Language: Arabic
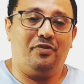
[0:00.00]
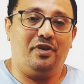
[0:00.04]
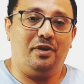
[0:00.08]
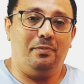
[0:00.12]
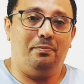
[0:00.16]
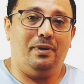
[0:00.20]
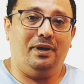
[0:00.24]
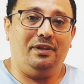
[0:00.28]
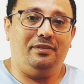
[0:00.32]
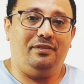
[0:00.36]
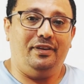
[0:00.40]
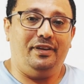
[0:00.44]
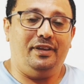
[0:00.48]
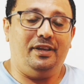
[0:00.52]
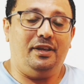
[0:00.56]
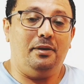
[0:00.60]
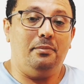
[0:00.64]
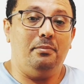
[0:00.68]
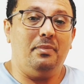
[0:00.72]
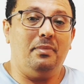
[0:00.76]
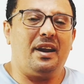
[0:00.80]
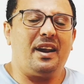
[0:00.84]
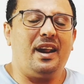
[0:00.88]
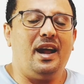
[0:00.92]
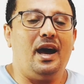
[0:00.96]

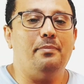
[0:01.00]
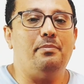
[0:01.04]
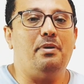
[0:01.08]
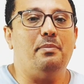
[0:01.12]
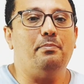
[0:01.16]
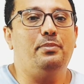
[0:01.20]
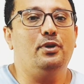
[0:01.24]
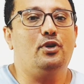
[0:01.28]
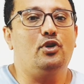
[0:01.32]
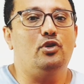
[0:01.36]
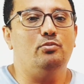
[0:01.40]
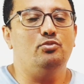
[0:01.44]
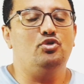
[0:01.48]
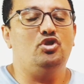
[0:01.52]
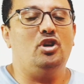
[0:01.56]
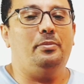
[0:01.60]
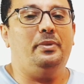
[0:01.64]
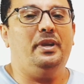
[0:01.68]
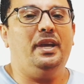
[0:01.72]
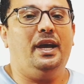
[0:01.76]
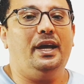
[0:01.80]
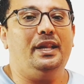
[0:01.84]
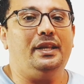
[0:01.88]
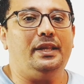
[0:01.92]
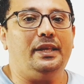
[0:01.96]
everybody مرحبا بكم
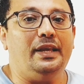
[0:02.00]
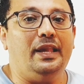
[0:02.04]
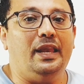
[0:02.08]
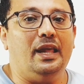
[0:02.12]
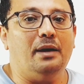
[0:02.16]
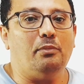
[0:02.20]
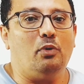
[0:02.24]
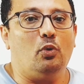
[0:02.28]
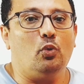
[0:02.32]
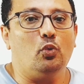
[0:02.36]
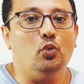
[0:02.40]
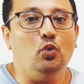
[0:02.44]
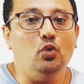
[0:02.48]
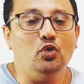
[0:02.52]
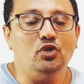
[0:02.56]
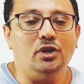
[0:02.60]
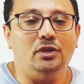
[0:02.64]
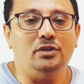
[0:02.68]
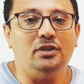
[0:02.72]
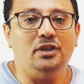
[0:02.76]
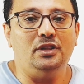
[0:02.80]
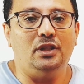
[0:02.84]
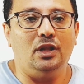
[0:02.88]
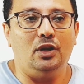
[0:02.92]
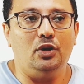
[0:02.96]
جميعا الى موضوع
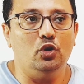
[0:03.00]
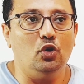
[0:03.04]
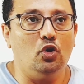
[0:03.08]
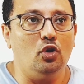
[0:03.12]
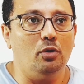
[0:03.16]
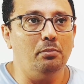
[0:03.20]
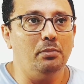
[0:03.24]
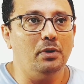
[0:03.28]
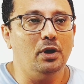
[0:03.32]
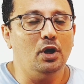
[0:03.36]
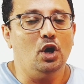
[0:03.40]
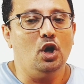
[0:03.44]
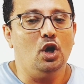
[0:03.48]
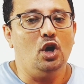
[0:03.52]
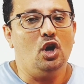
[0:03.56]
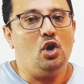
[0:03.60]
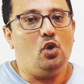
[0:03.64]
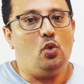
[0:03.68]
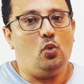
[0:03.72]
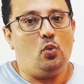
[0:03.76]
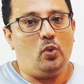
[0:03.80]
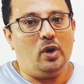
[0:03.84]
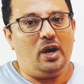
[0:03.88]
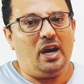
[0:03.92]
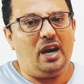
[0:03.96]
جديد اليوم
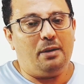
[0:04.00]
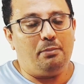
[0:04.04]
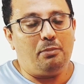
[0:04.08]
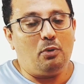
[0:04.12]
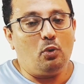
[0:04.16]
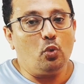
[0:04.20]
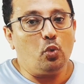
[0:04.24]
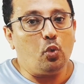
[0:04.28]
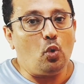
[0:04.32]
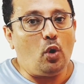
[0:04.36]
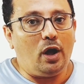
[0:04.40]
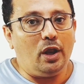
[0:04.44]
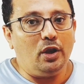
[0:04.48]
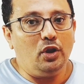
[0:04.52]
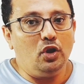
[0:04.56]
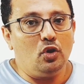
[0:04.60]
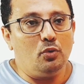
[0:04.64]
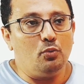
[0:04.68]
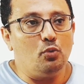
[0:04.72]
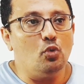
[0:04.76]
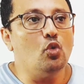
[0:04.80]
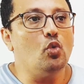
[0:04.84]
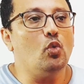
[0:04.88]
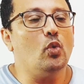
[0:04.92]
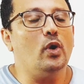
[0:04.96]
وموضوع
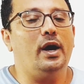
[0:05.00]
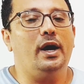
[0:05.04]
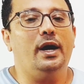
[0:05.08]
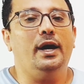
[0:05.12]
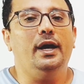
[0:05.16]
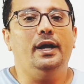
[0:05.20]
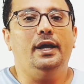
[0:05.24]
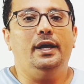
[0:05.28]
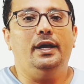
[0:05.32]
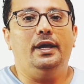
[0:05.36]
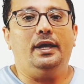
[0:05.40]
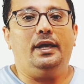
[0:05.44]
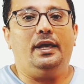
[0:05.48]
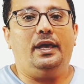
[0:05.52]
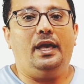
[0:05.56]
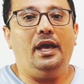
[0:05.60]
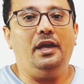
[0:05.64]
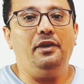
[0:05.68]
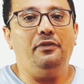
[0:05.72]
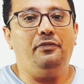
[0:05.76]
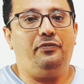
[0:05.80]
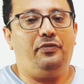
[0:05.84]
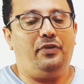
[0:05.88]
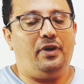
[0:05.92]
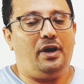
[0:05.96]
اليوم هو
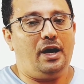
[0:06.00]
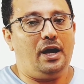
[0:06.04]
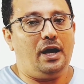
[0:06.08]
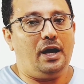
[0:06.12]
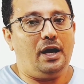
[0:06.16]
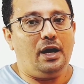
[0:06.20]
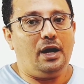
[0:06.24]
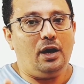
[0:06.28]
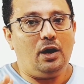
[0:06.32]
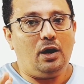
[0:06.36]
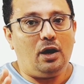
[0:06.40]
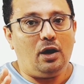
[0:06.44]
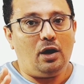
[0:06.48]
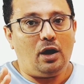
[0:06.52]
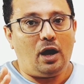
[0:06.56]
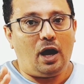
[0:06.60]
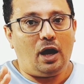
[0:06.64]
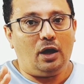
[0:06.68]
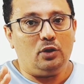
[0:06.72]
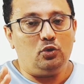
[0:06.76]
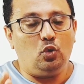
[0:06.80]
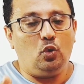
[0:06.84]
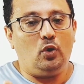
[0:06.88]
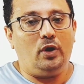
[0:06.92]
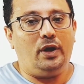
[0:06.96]
كيف
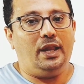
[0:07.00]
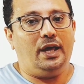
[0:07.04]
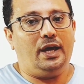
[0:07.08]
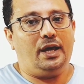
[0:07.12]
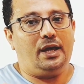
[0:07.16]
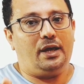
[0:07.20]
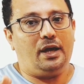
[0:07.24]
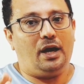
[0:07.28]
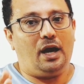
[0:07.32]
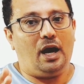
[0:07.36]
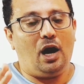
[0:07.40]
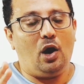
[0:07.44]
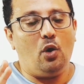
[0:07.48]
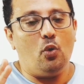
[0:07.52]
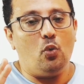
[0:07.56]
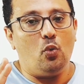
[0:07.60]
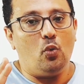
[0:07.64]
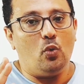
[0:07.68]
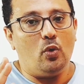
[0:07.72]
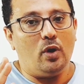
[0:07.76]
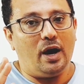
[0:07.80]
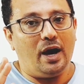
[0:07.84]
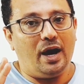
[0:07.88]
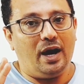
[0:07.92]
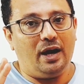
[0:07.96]
ادلك او
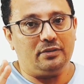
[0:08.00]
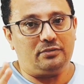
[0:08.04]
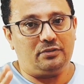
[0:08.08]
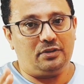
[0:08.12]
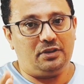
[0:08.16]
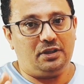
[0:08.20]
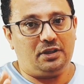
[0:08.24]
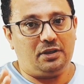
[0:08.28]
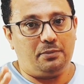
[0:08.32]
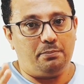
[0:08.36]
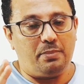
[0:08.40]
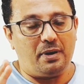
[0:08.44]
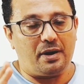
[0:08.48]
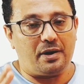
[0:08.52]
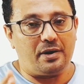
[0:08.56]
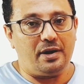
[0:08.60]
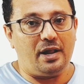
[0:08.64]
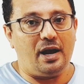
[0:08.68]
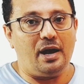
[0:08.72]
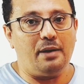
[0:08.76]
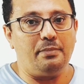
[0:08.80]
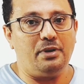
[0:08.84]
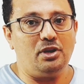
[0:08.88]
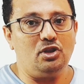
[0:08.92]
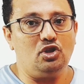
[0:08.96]
اعطيك
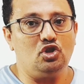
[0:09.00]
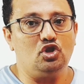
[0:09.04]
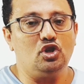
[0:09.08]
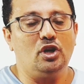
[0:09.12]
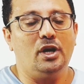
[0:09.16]
برنامج